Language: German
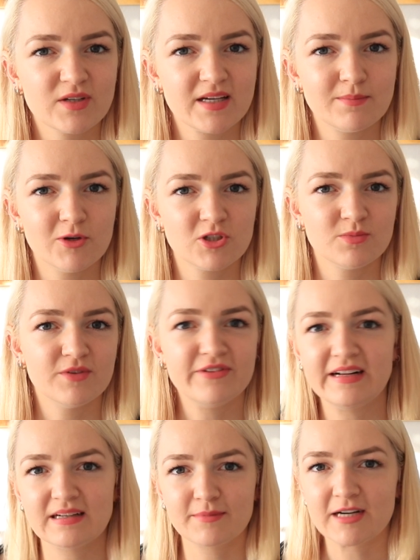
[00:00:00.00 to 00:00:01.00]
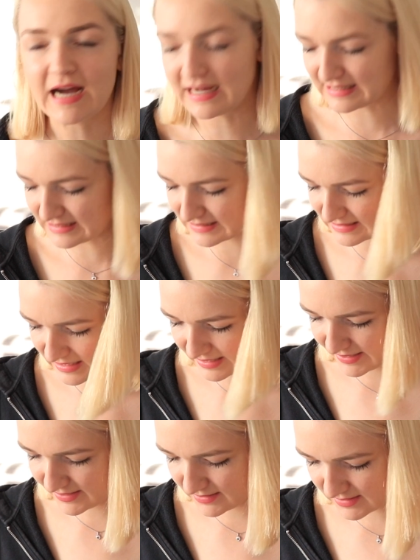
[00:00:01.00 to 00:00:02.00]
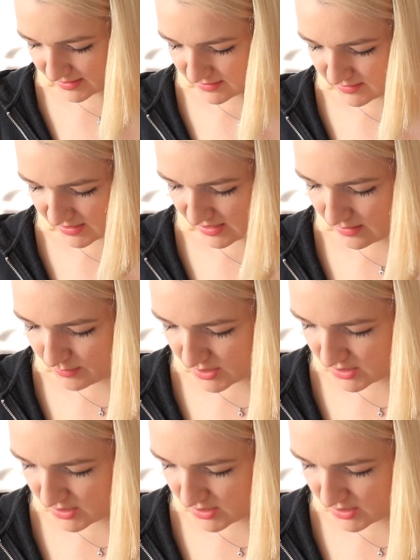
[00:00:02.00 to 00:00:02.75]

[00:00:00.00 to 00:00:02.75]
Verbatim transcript: drehen möchte, mir fällt aber gerade nichts ein, dann gebe